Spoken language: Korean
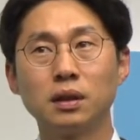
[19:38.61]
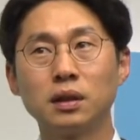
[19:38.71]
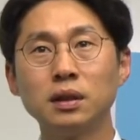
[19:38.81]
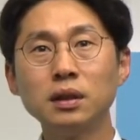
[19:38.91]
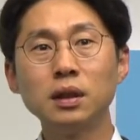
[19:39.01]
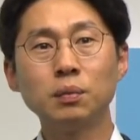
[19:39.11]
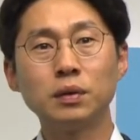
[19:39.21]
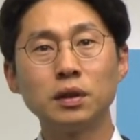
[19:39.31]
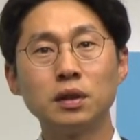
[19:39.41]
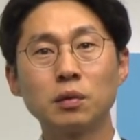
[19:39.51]

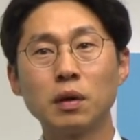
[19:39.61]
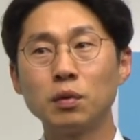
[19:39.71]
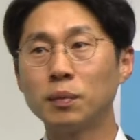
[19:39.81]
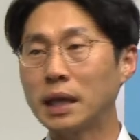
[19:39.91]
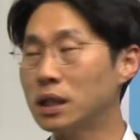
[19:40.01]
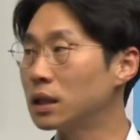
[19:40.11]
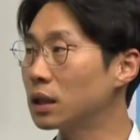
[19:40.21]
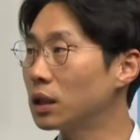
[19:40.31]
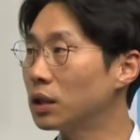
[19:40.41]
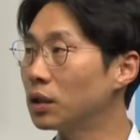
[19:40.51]
큰기업들은시적 발표를 많이
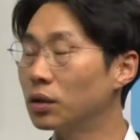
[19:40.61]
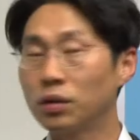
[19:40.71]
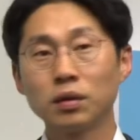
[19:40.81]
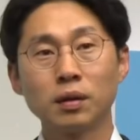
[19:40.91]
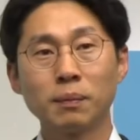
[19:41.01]
했잖아요. 네.